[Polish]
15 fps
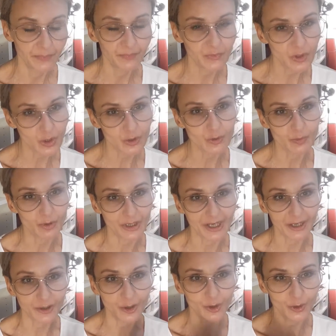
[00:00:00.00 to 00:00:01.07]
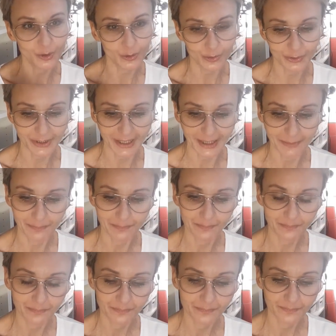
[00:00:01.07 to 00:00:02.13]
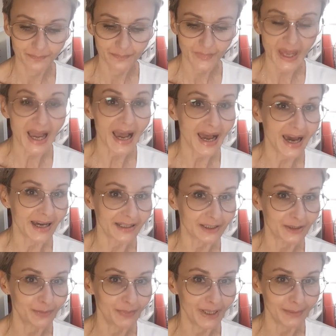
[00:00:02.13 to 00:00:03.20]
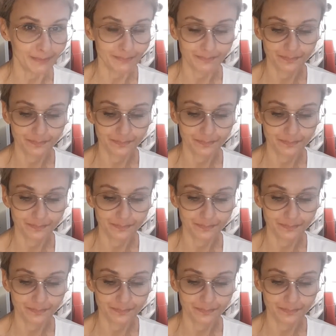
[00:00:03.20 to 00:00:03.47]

do sporego ogródka. Artma